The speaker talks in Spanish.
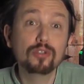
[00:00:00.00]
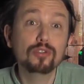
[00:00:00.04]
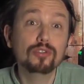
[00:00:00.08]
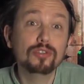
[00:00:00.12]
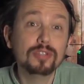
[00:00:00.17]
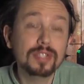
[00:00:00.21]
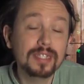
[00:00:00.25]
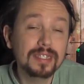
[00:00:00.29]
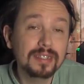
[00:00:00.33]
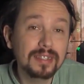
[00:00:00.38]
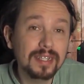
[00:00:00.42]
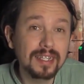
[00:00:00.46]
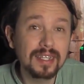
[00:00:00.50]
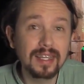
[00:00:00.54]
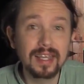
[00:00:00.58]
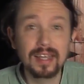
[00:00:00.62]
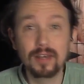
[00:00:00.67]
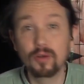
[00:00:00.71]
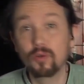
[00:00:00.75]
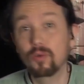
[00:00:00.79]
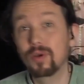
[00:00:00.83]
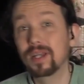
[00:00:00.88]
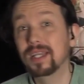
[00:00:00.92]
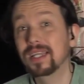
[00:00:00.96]

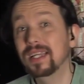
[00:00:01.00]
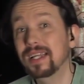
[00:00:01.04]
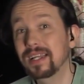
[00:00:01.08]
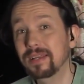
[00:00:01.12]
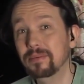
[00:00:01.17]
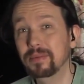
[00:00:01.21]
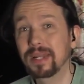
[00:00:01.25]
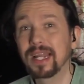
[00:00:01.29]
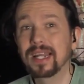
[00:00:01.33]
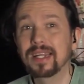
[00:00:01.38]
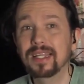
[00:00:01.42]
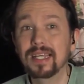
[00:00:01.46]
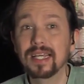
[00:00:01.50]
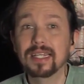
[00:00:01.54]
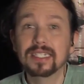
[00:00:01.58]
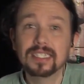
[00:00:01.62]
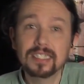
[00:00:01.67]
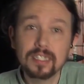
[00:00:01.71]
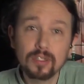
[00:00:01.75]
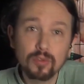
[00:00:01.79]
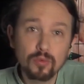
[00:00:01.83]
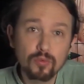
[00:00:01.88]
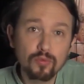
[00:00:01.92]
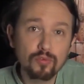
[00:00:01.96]
contendría o equilibraría
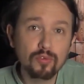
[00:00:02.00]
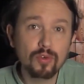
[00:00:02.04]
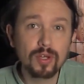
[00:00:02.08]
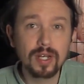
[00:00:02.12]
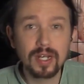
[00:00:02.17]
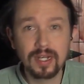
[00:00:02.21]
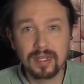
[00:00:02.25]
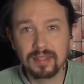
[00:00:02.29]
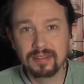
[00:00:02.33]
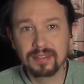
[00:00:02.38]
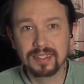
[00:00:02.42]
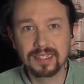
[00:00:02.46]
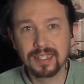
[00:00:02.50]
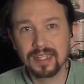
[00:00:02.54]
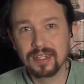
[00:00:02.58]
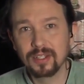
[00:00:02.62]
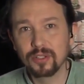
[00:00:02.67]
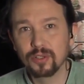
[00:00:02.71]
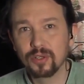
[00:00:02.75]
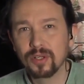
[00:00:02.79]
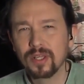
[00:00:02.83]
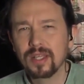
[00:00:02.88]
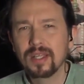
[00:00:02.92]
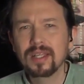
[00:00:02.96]
según fuera
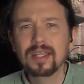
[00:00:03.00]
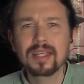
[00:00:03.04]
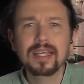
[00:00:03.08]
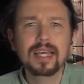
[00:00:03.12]
necesario.